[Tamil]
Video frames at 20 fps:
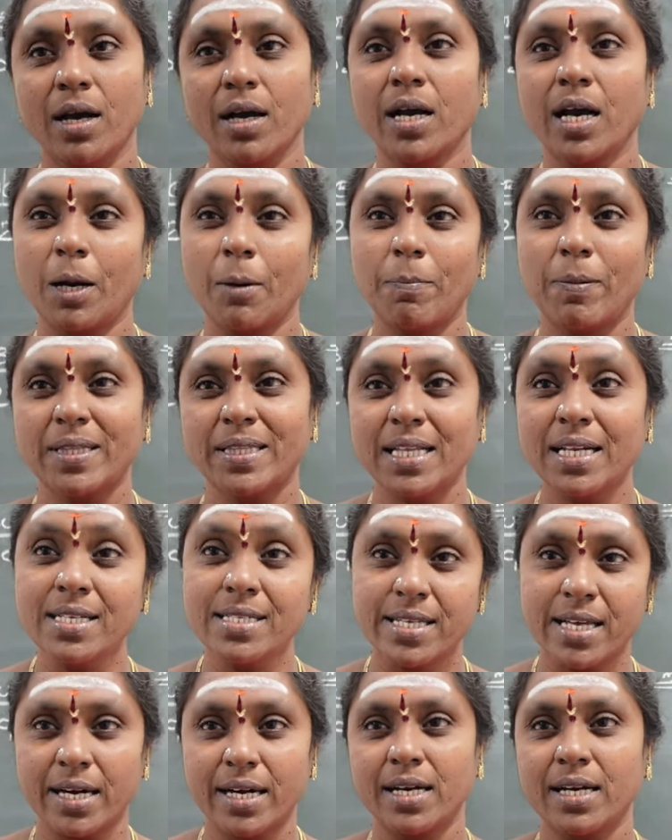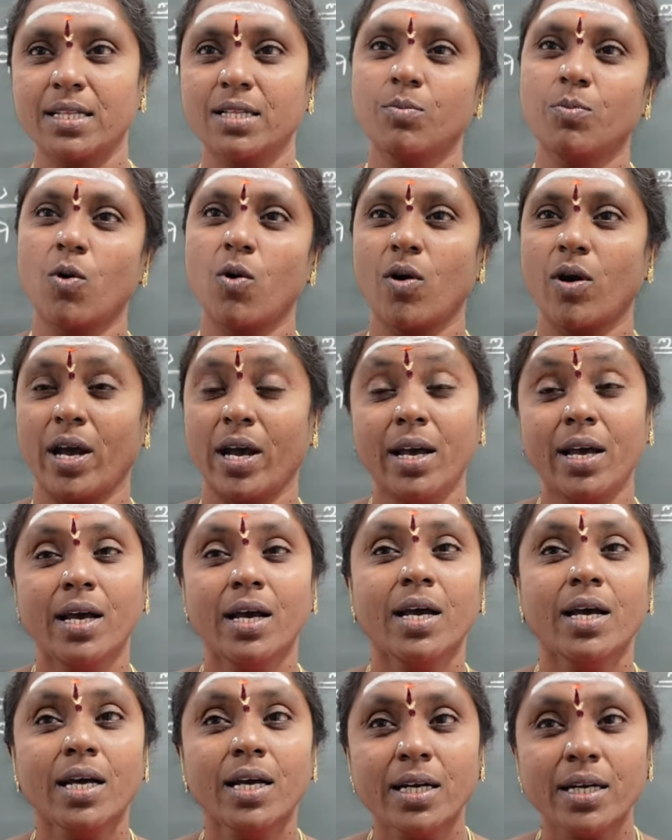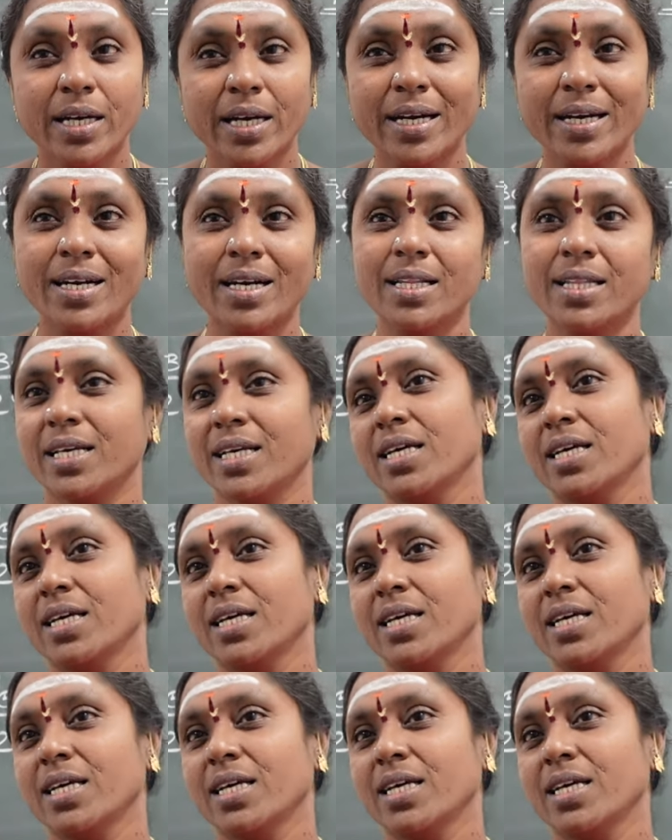கர்ப்பத்தில் சென்றது போக நின்றது